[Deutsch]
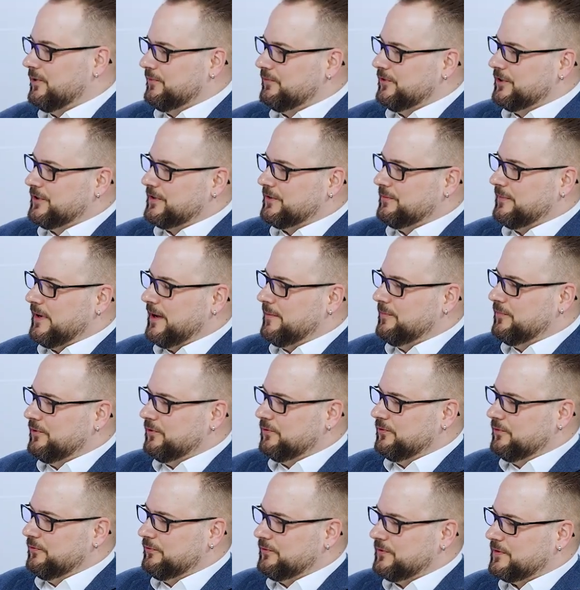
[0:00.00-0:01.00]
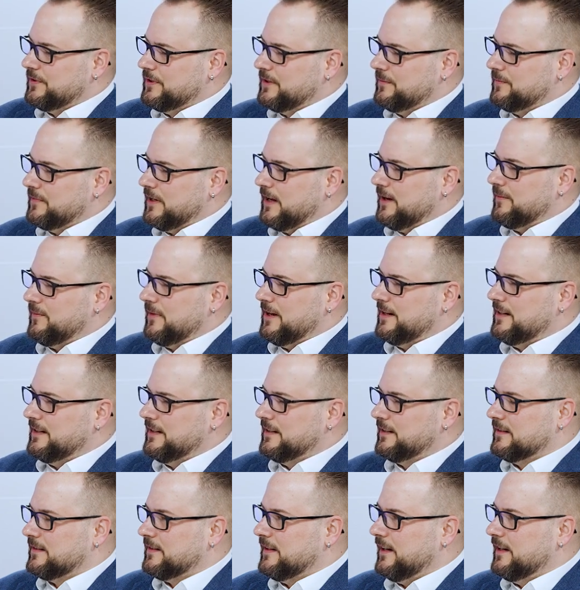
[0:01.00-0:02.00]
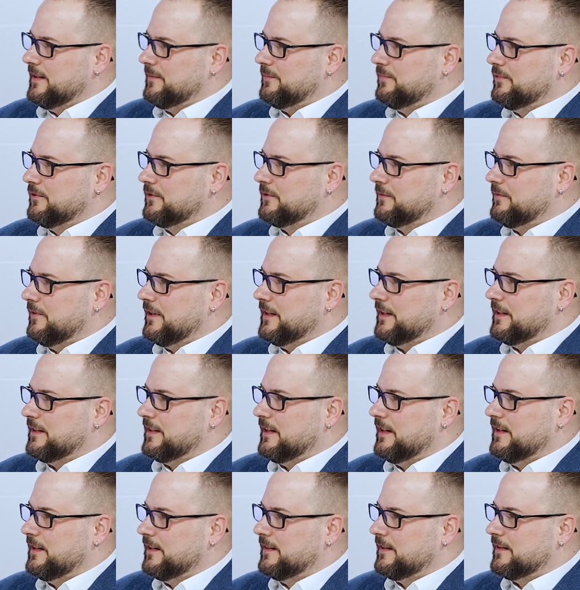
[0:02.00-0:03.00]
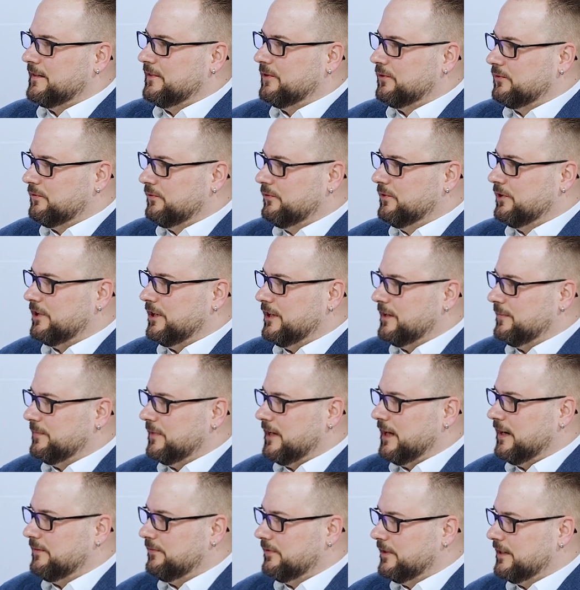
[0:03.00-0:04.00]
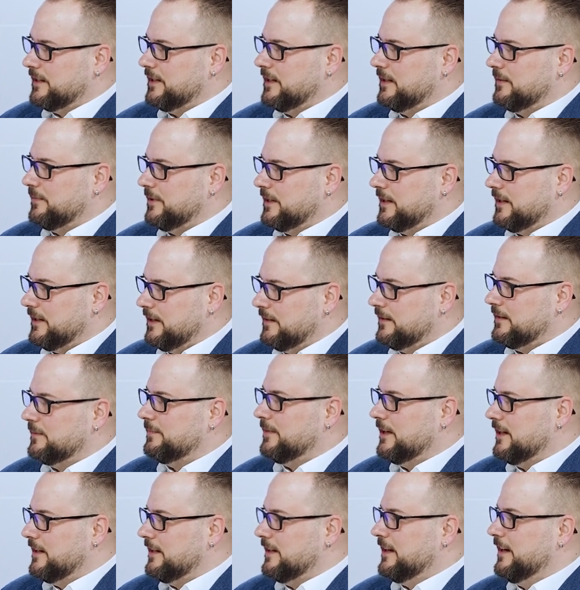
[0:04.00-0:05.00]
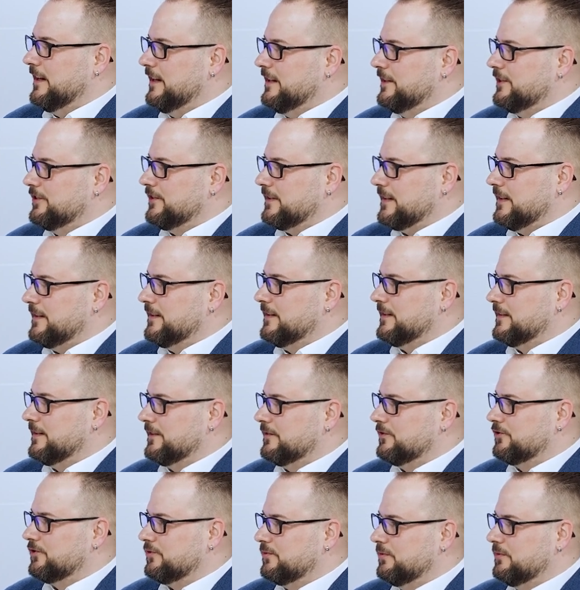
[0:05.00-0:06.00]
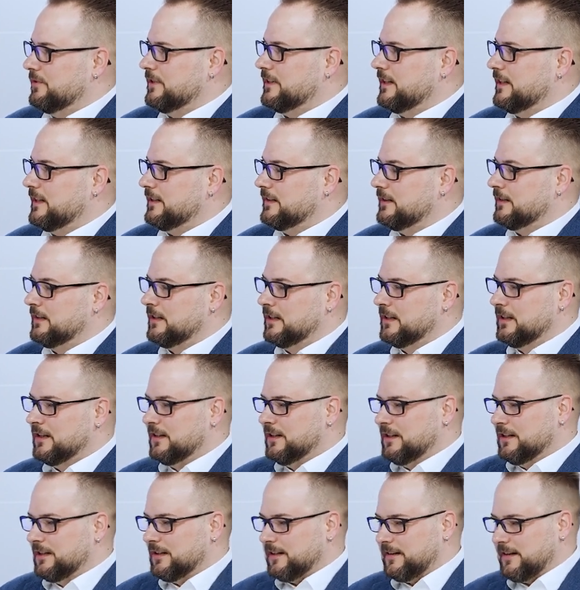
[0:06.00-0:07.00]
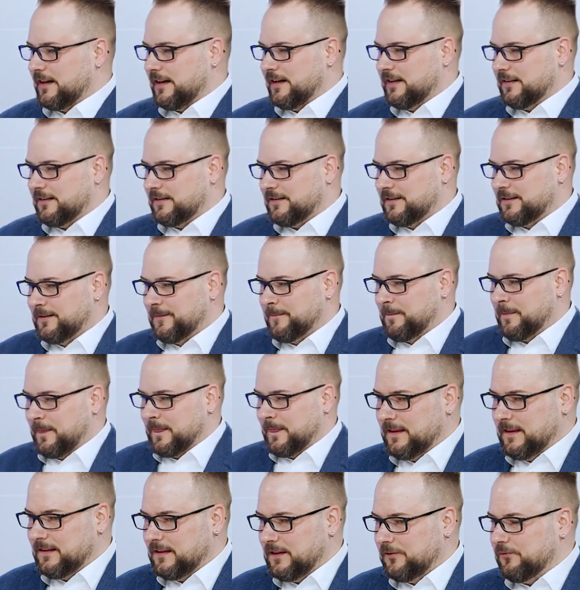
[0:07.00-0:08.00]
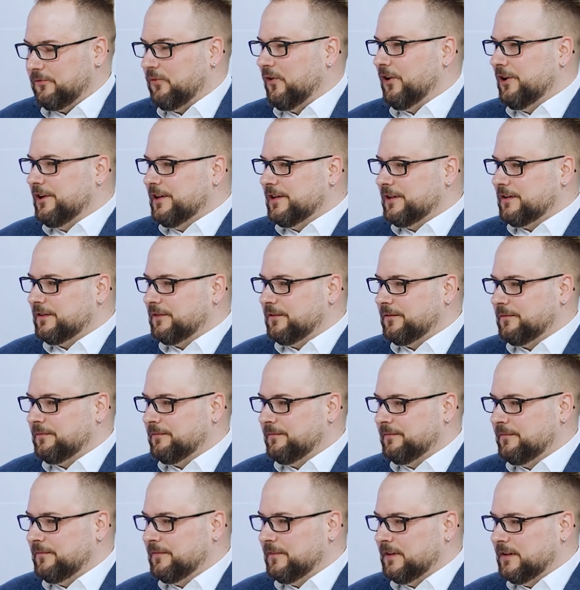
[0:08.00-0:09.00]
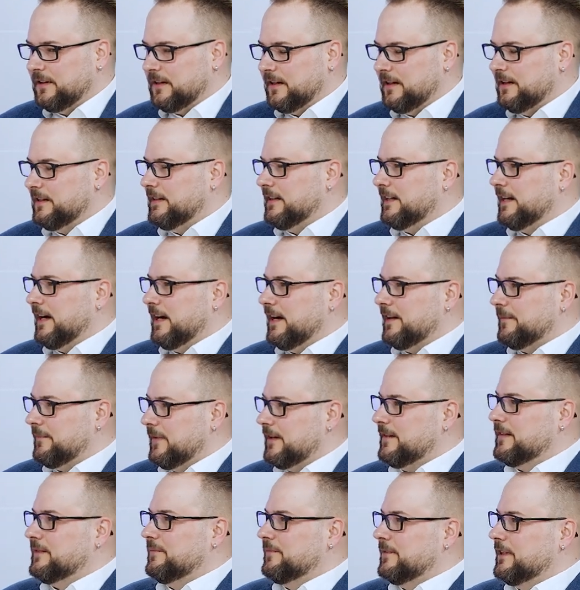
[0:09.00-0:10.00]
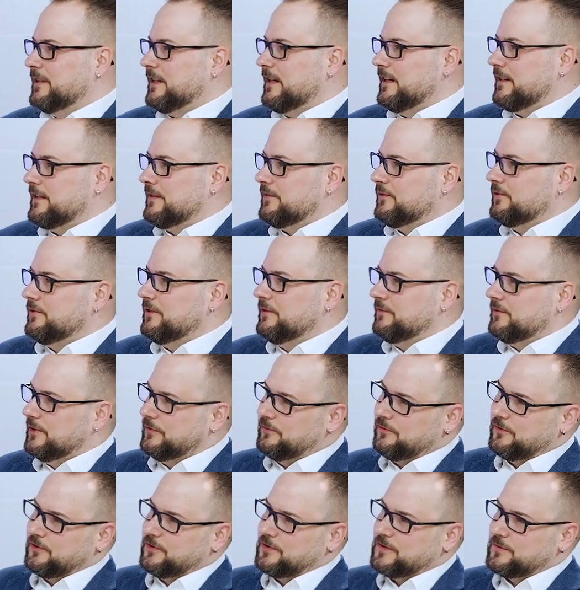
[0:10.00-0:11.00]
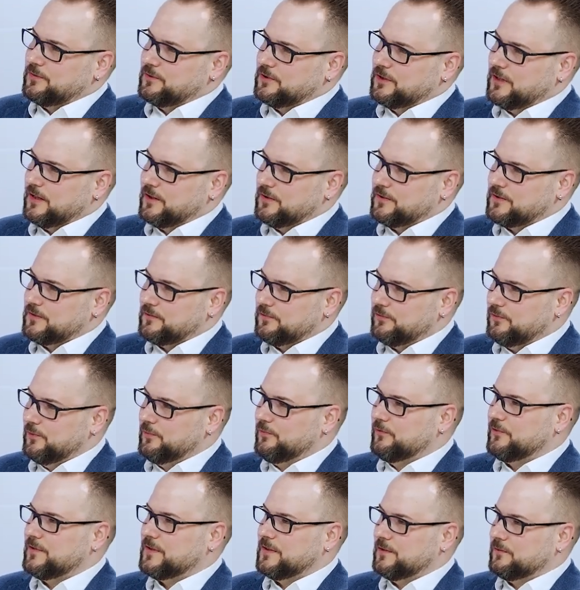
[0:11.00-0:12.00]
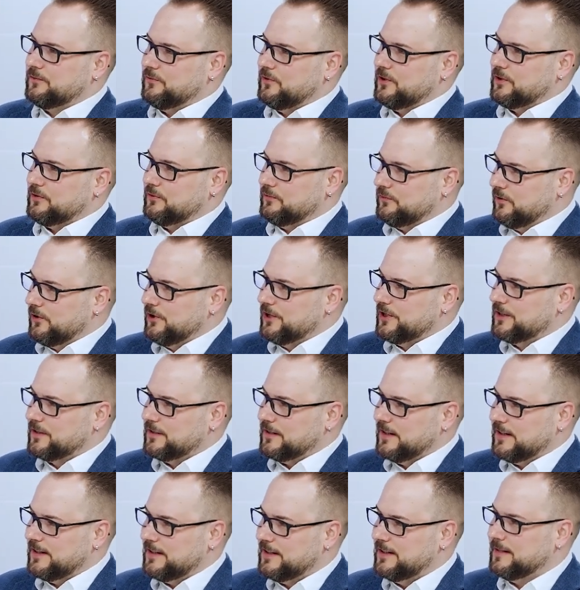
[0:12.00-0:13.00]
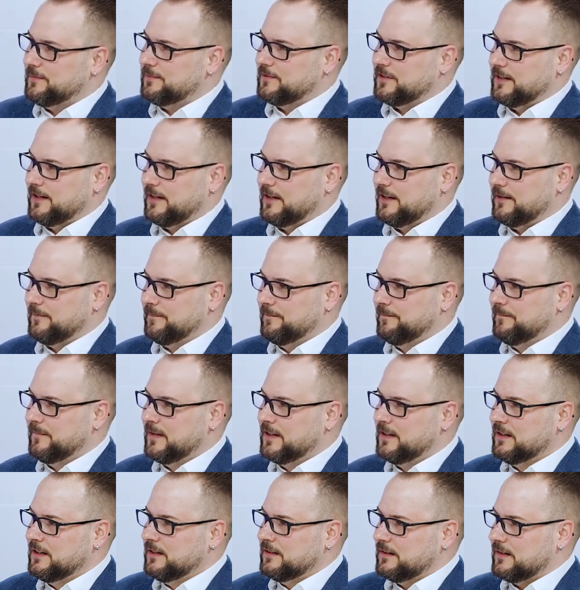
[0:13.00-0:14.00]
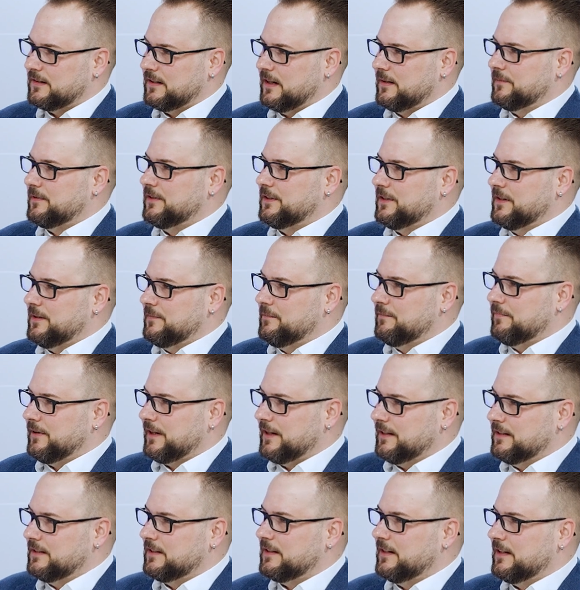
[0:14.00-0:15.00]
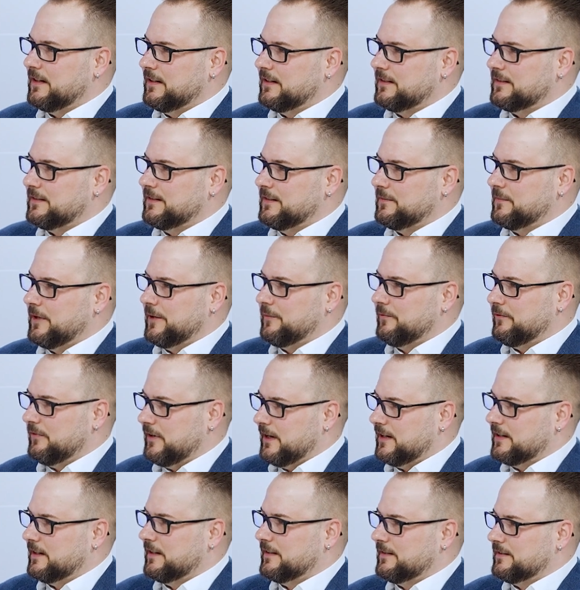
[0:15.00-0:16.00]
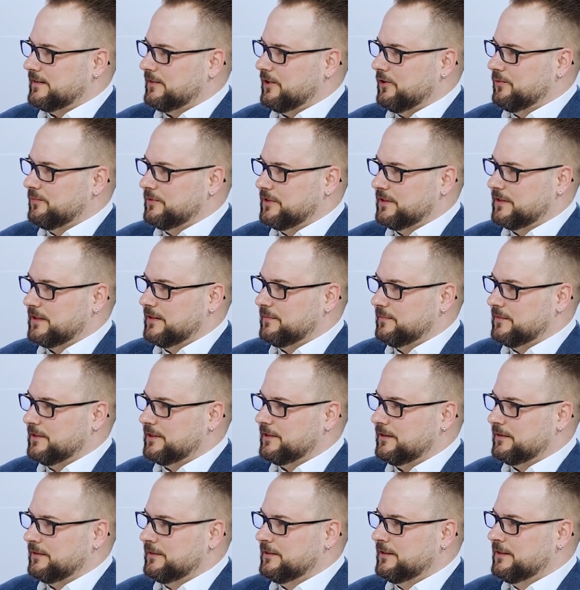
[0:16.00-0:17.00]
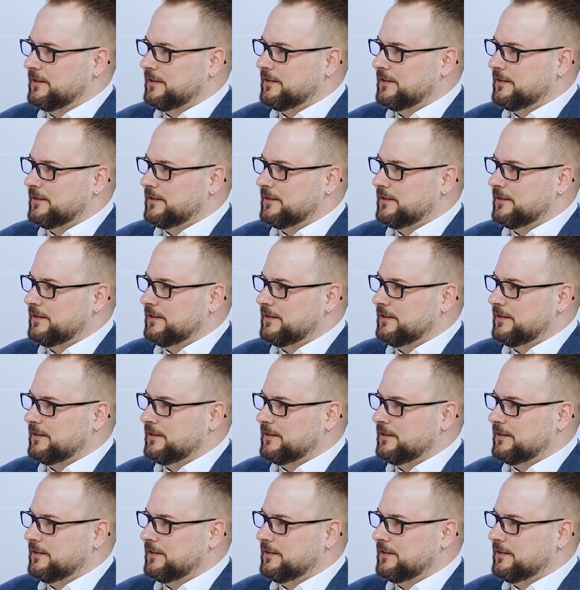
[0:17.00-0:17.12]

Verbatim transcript: kommen wir zu meinem Beruf. Zu dem damaligen Zeitpunkt war ich als Lokführer im Nahverkehr bei der S-Bahn eingesetzt in Stuttgart. Das heißt, die Folgen der illegalen Massenmigration, die wir von 2015 fortfolgend erlebt haben, das habe ich im Brennglas in meinem Fahrgastraum hinter mir